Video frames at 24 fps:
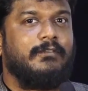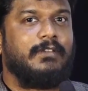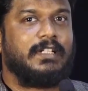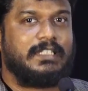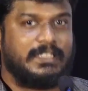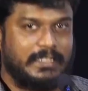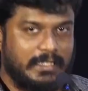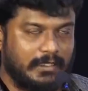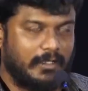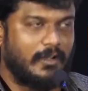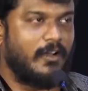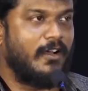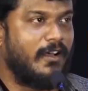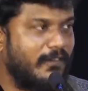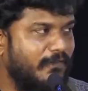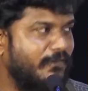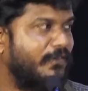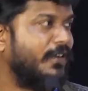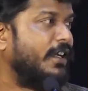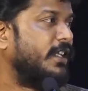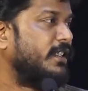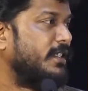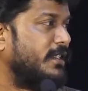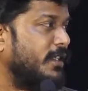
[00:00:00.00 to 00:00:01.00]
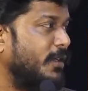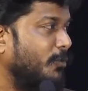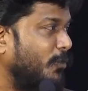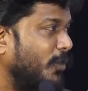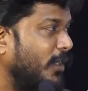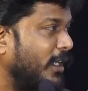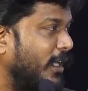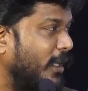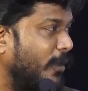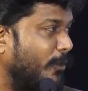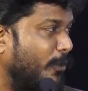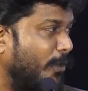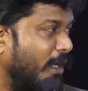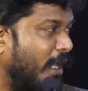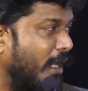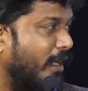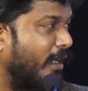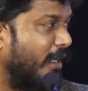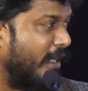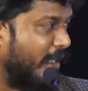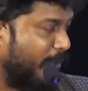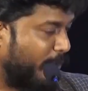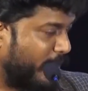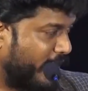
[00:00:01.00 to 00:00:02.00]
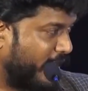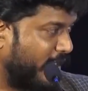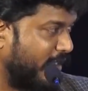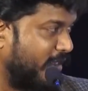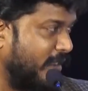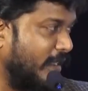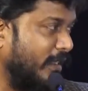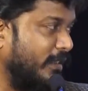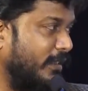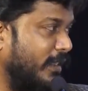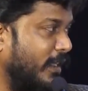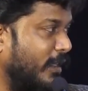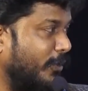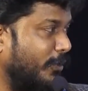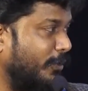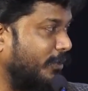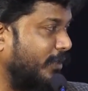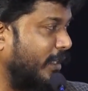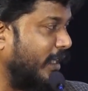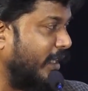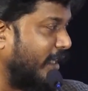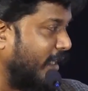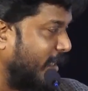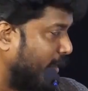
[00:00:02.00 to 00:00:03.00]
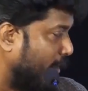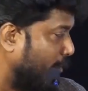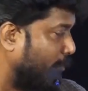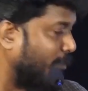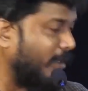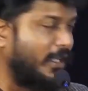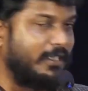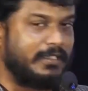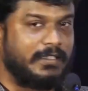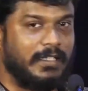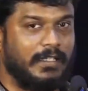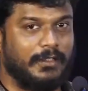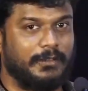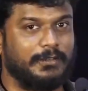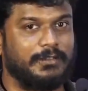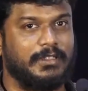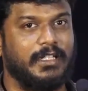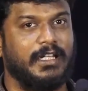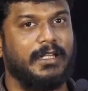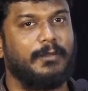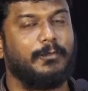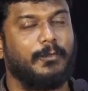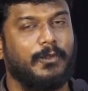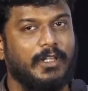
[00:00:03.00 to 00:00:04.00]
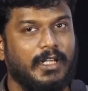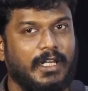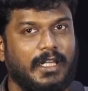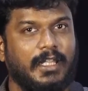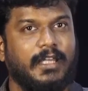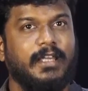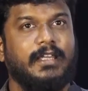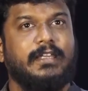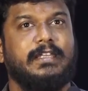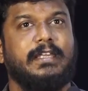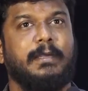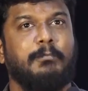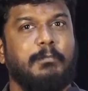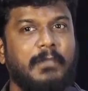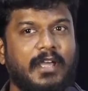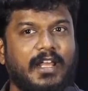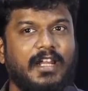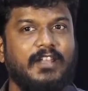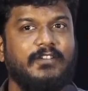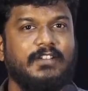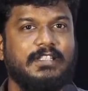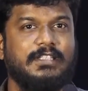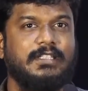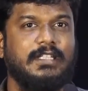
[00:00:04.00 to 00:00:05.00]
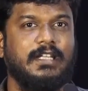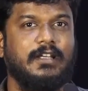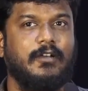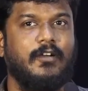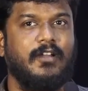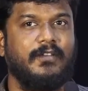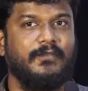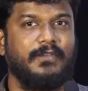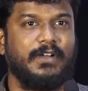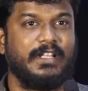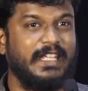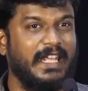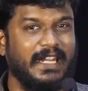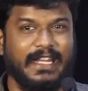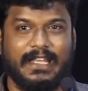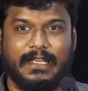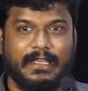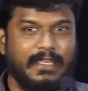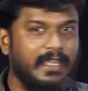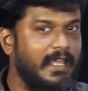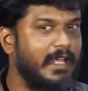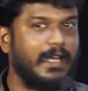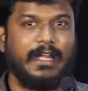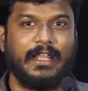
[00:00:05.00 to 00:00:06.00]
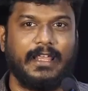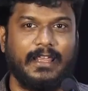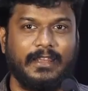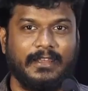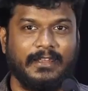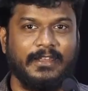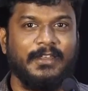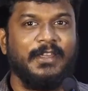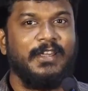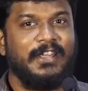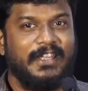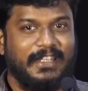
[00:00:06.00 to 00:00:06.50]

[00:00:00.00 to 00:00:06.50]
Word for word: வச்ச கான்ஃபிடென்ஸுக்கு முதல்ல ரொம்ப நன்றி மகேஷ்ராஜ் சாருக்கும் சரி யுவராஜ் சாருக்கும் சரி முதல்ல என் மேலே வச்ச கான்ஃபிடென்ஸ் எனக்கே கிடையாது